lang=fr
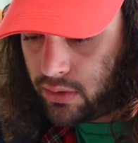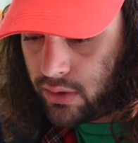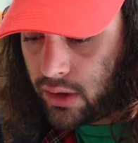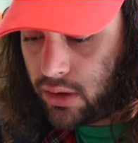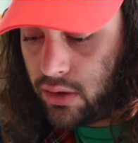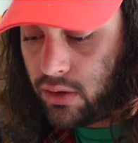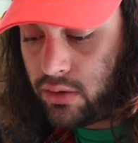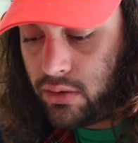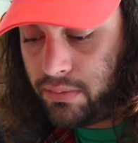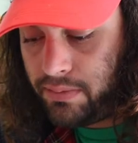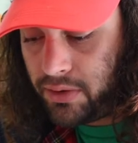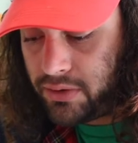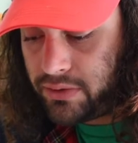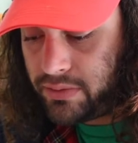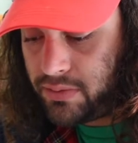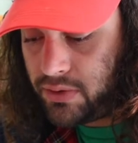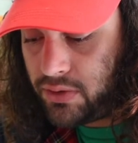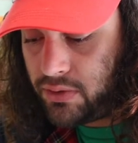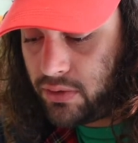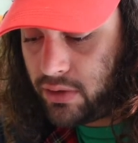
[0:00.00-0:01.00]
Alors le
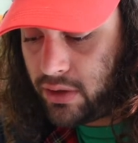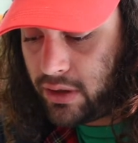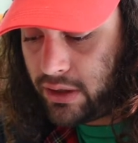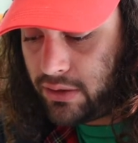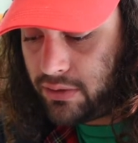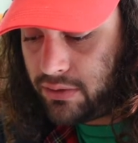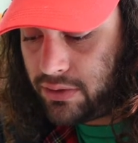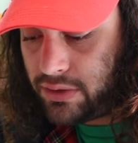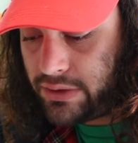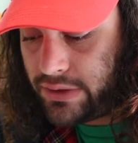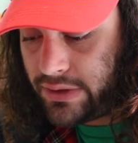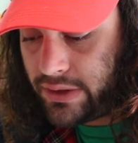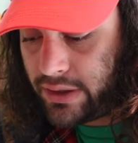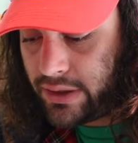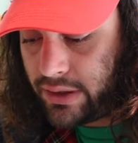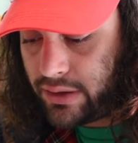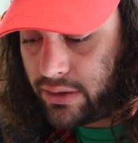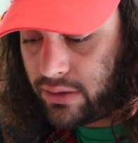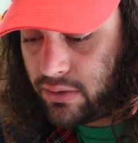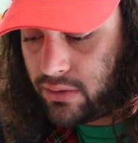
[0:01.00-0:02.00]
porte-bonheur avec le
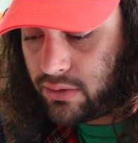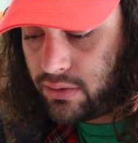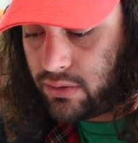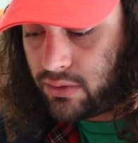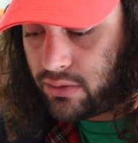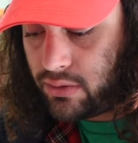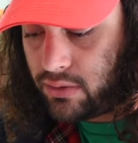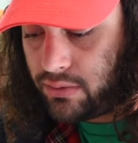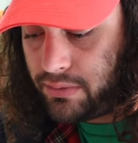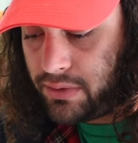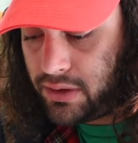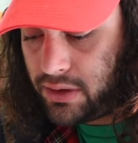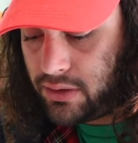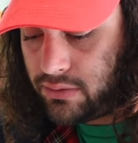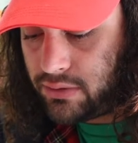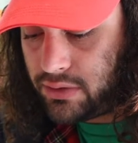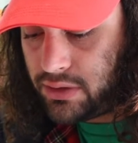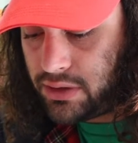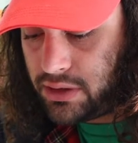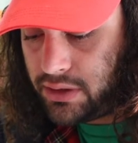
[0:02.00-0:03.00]
chien
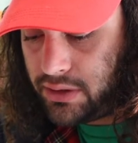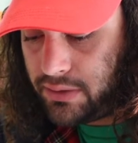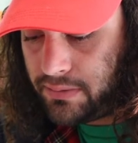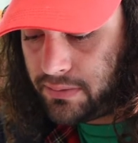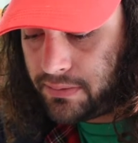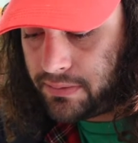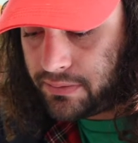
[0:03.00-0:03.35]
Omikuji.